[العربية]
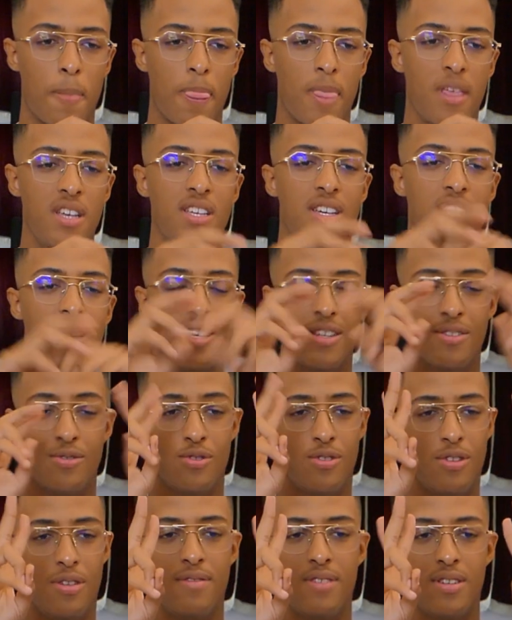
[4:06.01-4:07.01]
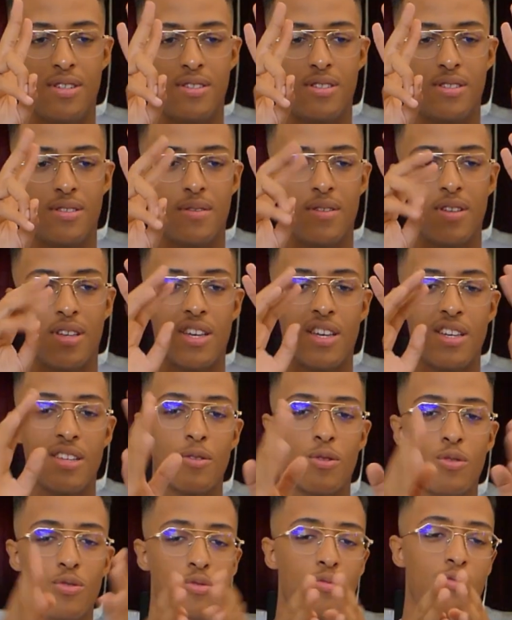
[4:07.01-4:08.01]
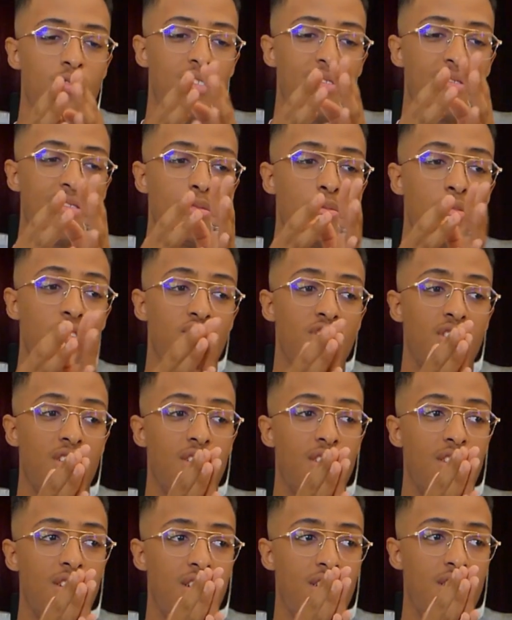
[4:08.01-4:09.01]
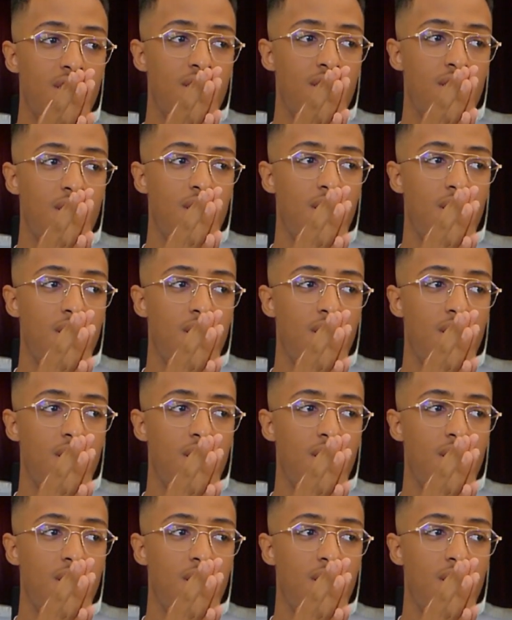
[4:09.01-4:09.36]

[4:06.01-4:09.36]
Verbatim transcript: هي كاين زوج حفايس كاين قدوتي في المجال تاع